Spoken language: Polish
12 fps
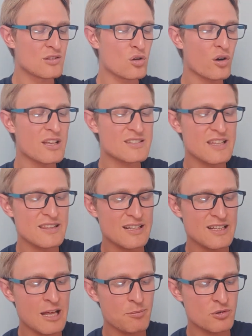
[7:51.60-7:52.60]
To jest ten
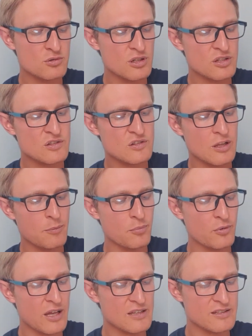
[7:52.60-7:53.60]
chleb, który
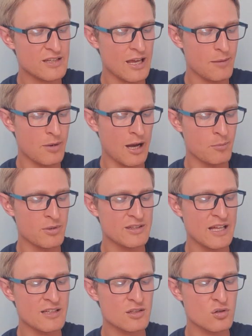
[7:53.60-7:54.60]
zstępuje z nieba, aby
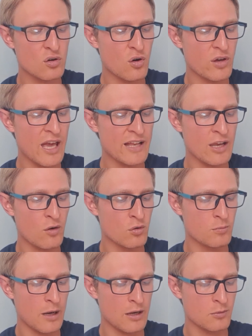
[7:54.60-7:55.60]
ten, kto go je, nie
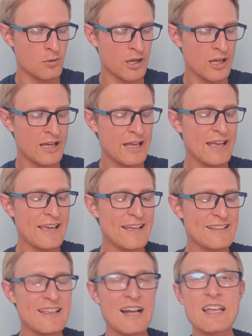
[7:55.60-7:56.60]
umarł.
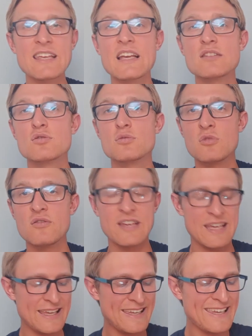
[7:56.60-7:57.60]
Dalej Jezus
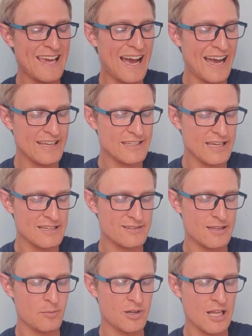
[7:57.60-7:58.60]
mówi: Ja
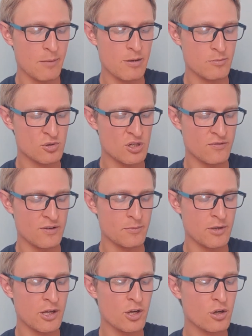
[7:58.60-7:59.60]
jestem chlebem żywym,